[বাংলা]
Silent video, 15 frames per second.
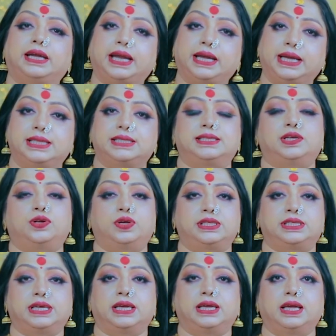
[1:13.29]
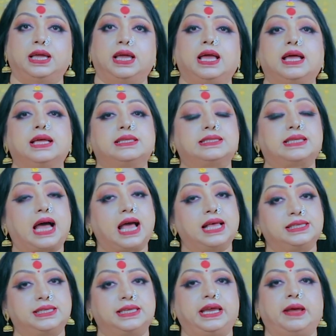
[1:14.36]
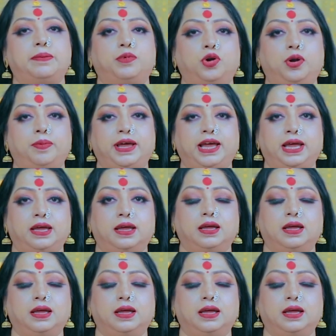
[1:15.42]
টেন্ডেন্সি রয়েছে সায়েন্স নিয়ে পড়বে